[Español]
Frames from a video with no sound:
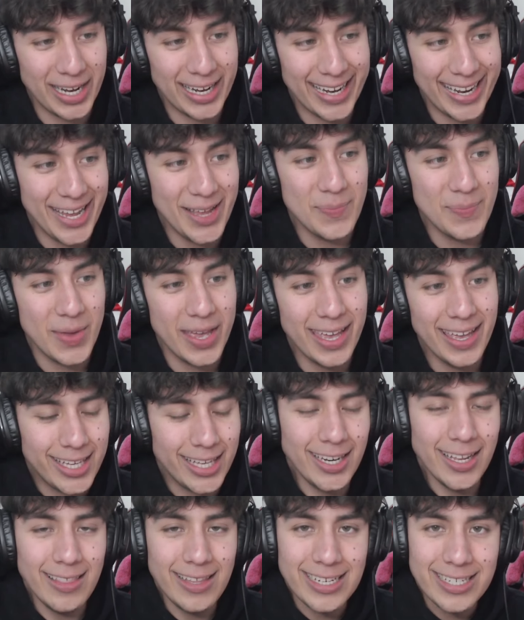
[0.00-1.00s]
RM
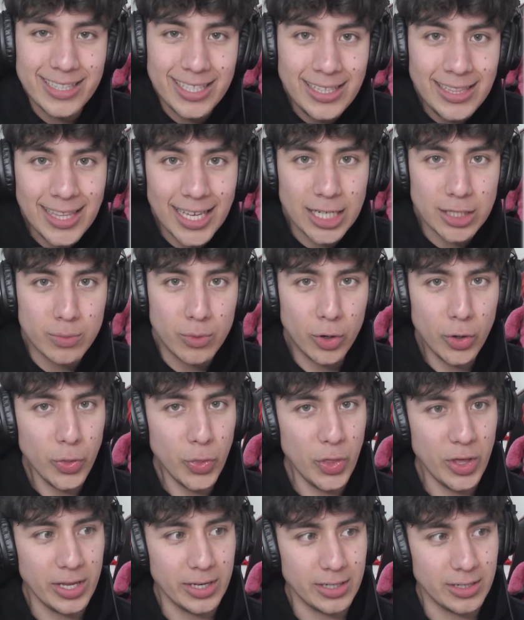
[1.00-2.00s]
tiene distintas
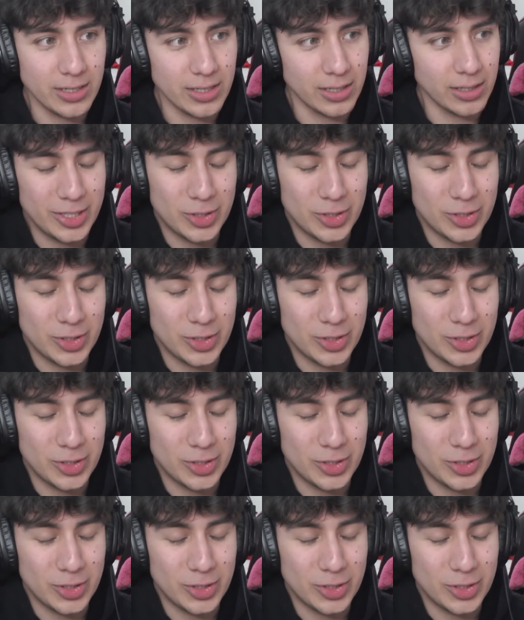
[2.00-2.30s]
voces.